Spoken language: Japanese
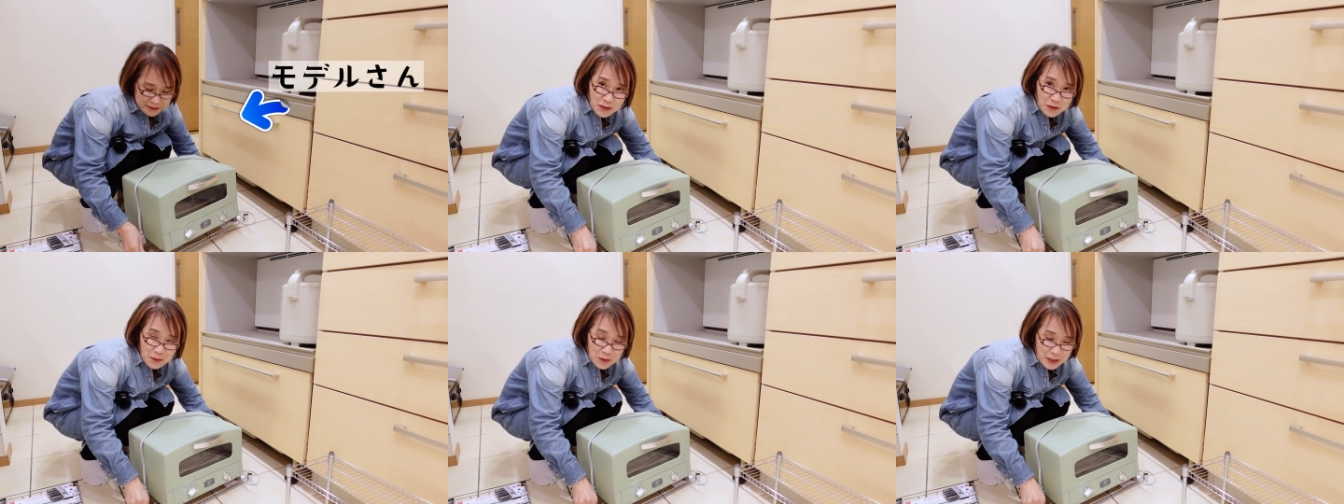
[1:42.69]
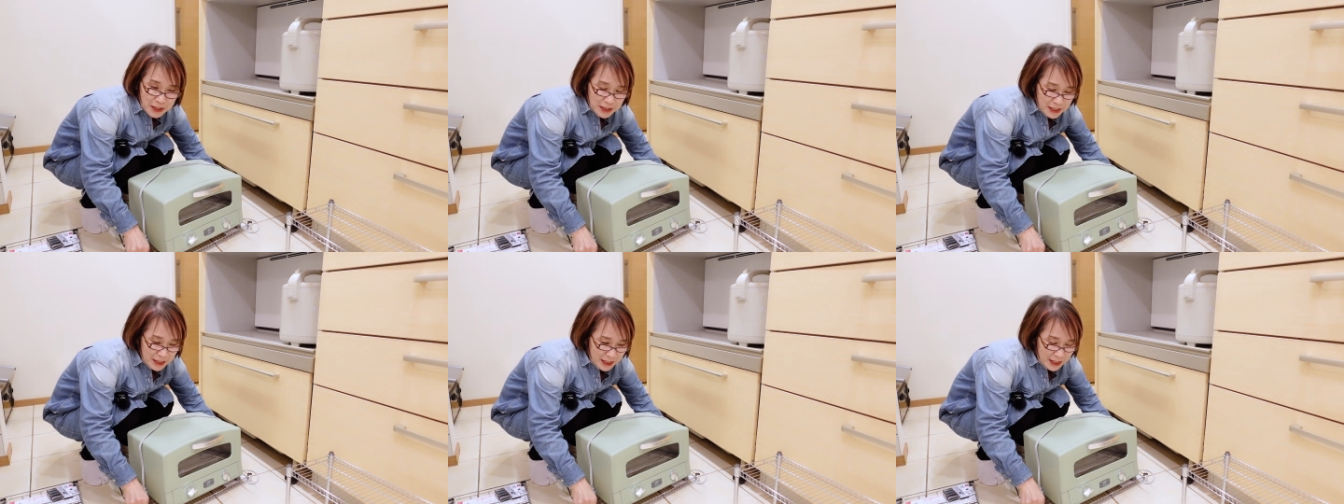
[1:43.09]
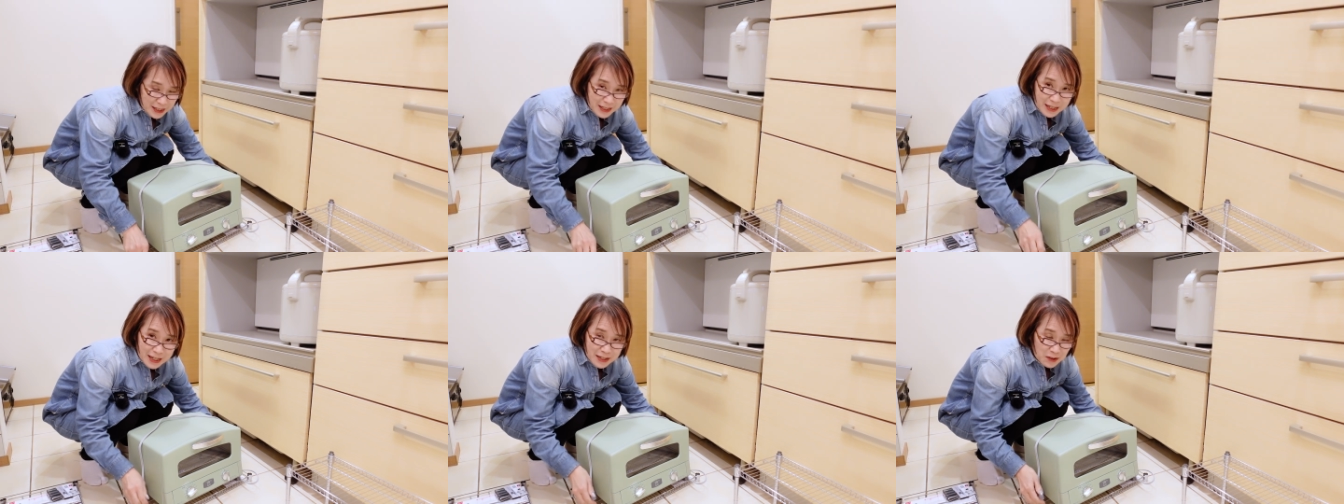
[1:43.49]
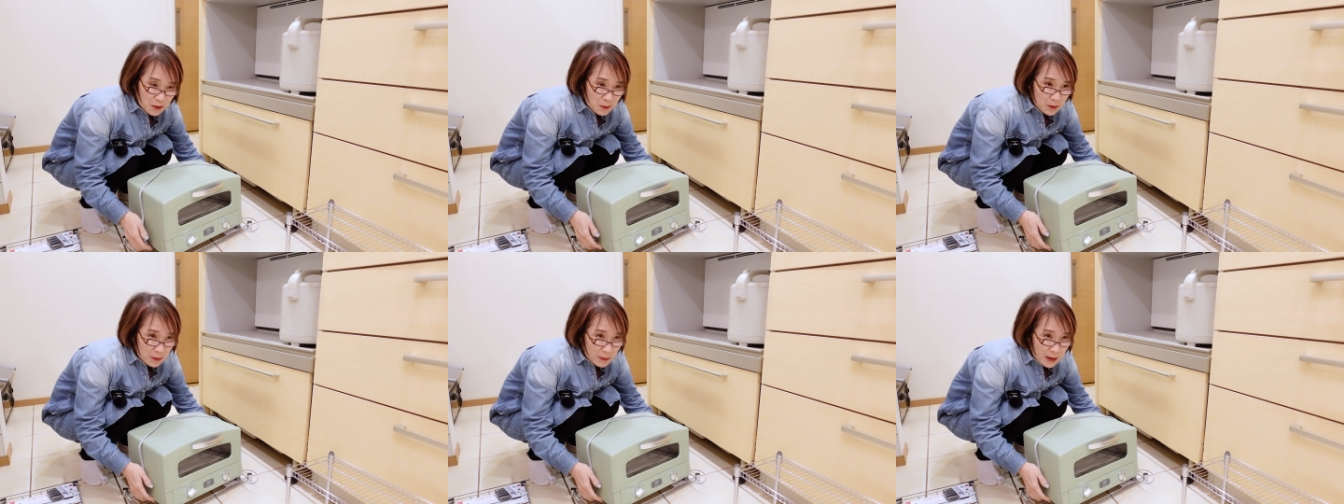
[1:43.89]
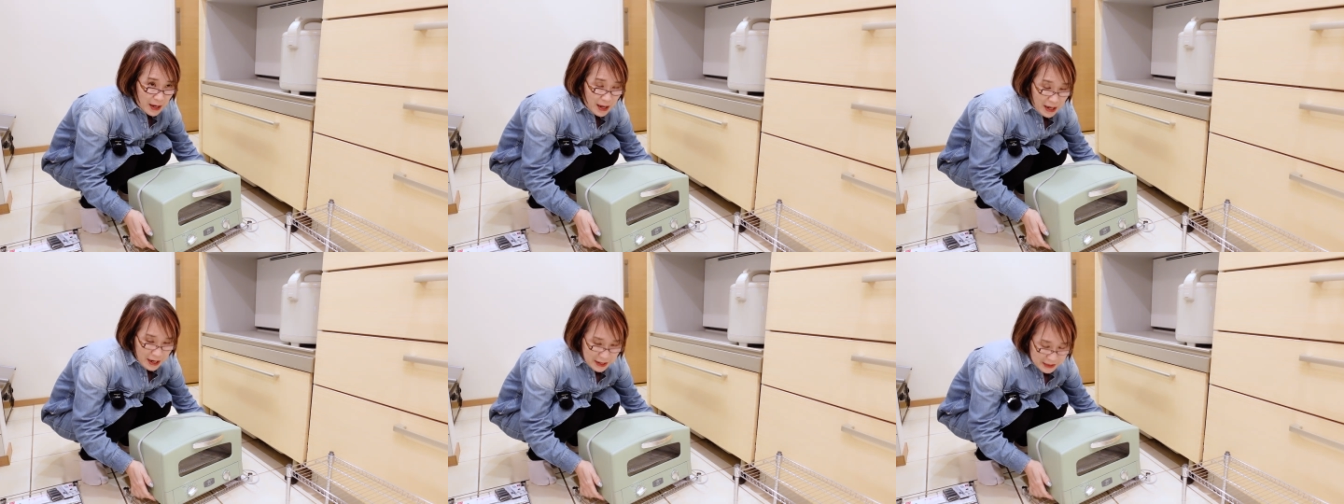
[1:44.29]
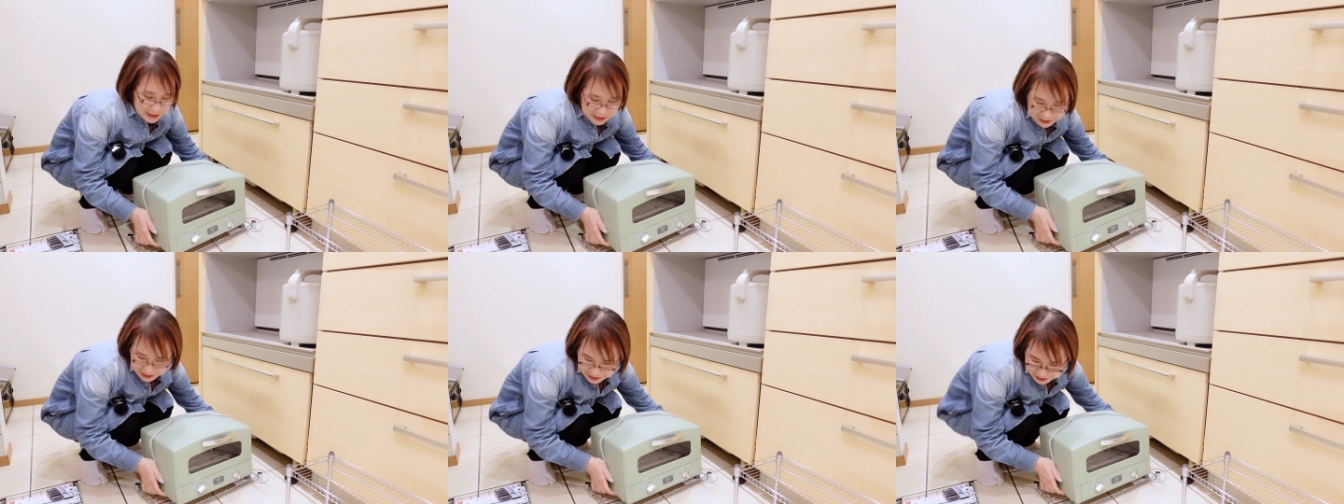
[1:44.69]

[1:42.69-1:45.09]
組み立てていきたいと思います。